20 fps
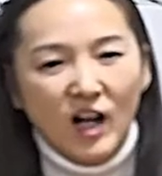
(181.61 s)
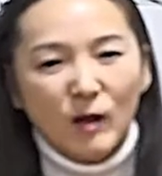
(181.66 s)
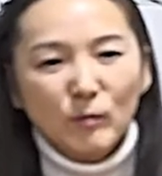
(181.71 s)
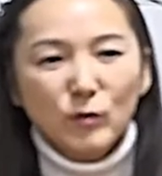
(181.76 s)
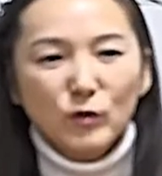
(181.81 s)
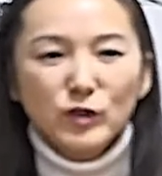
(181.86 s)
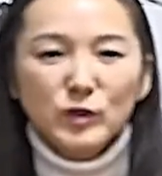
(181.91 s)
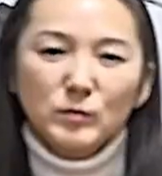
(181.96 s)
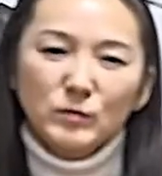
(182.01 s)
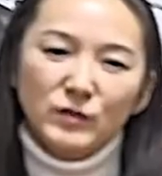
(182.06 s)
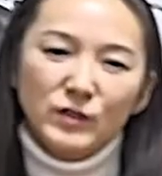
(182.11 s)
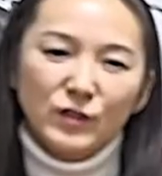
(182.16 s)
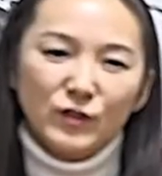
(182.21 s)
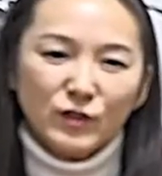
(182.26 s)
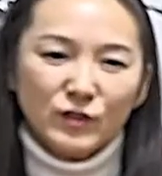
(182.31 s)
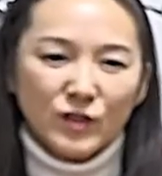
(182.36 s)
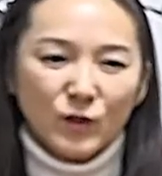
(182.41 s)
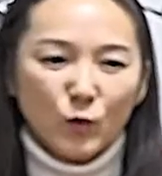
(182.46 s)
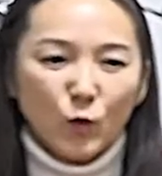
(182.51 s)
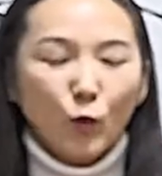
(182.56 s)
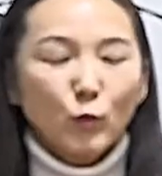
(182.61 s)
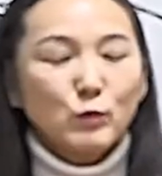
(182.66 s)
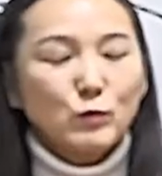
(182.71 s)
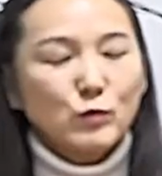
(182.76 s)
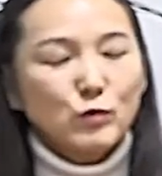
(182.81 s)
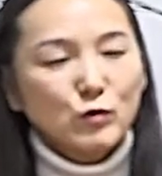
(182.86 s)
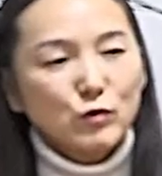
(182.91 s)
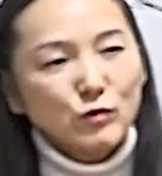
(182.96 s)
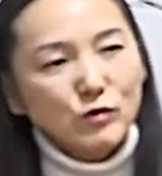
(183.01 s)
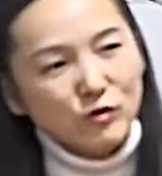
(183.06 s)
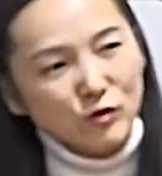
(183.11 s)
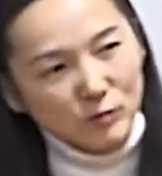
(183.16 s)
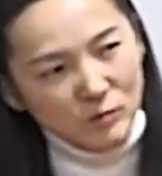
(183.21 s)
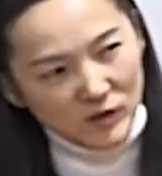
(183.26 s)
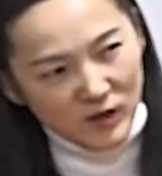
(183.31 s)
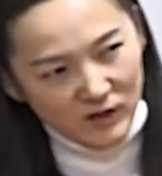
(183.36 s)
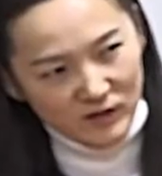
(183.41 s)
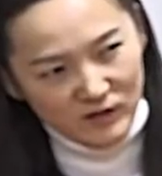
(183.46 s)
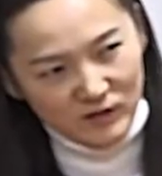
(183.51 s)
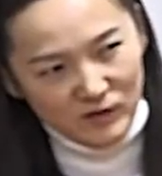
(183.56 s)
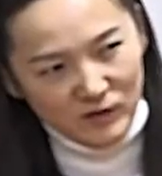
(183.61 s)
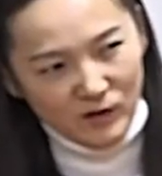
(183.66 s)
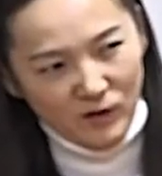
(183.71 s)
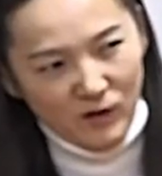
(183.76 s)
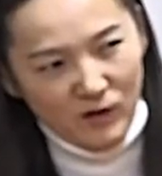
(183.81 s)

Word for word: 아버님 오히려 이렇게 꼽추춤 같은